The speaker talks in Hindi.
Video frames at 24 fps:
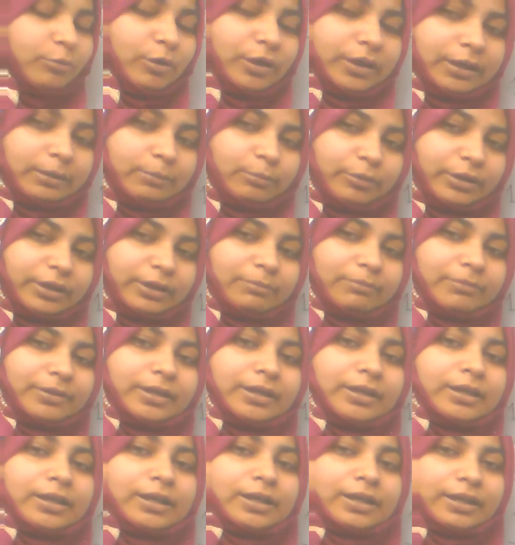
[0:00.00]
और बॉइलिंग पॉइंट
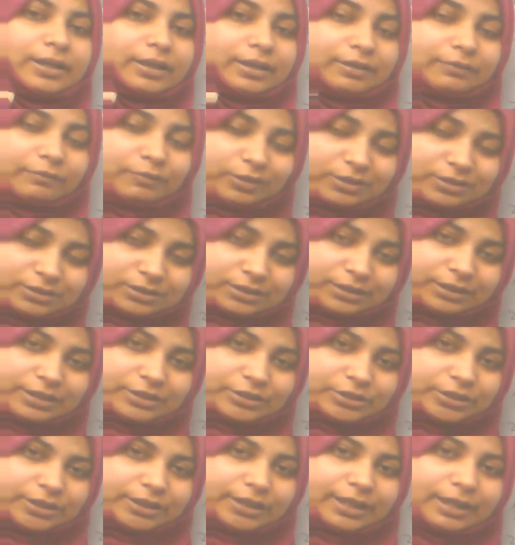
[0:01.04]
में इनवर्स
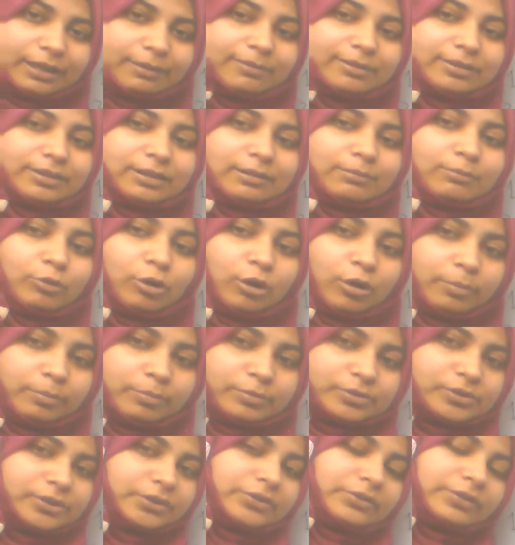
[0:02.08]
रिलेशन ही आएगा मतलब
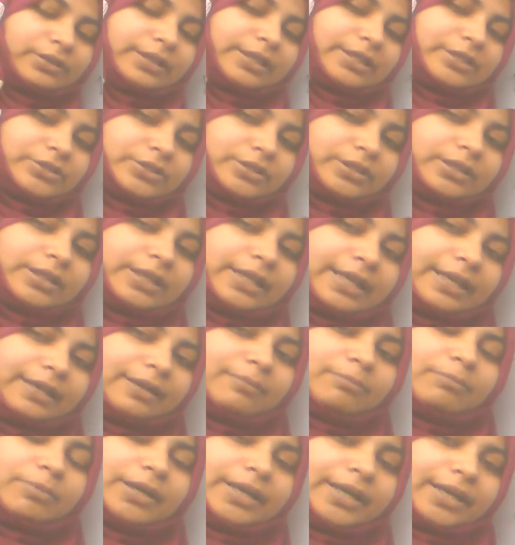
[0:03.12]
ऑपोजिट रिलेशन
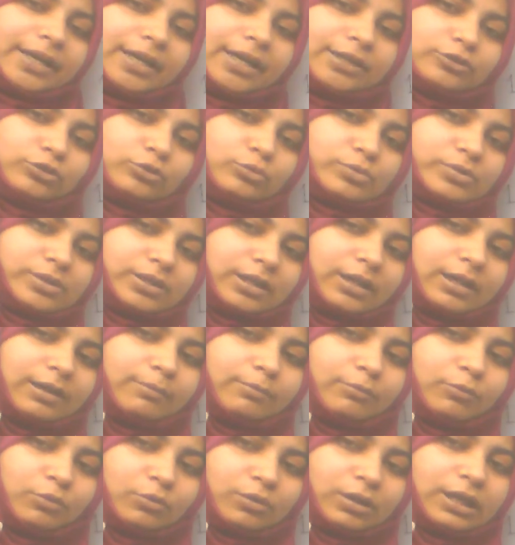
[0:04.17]
एक बढ़ेगा तो दूसरा
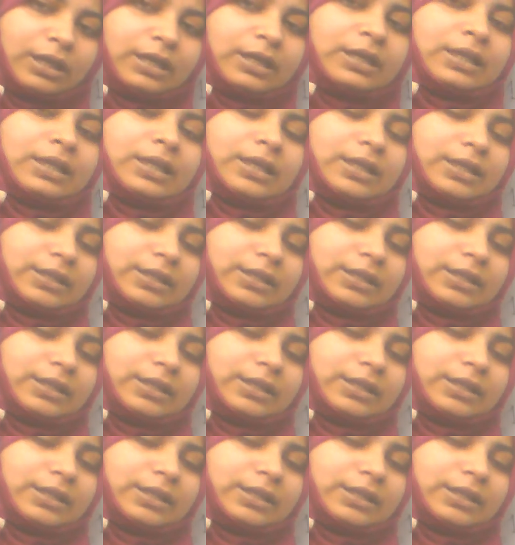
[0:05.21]
काम होगा